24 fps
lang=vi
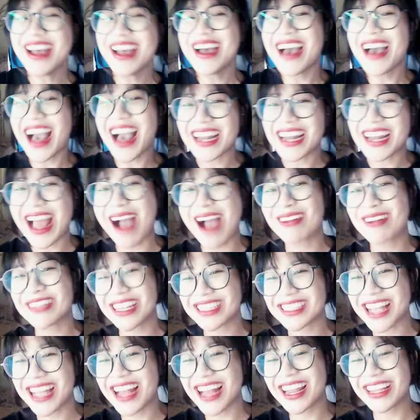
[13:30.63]
hàng đàm
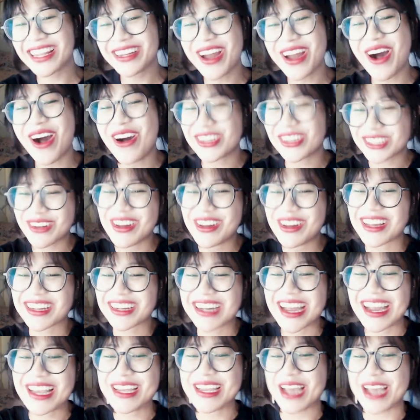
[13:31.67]
chạy ra lấy đồ xong rồi
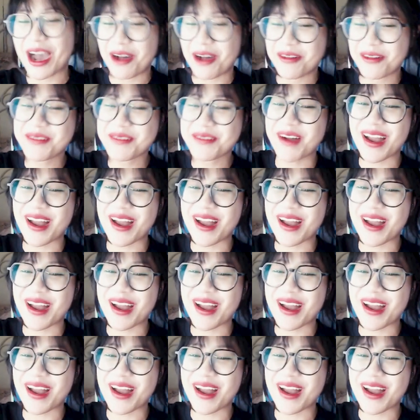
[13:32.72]
cười ỉa Mình bảo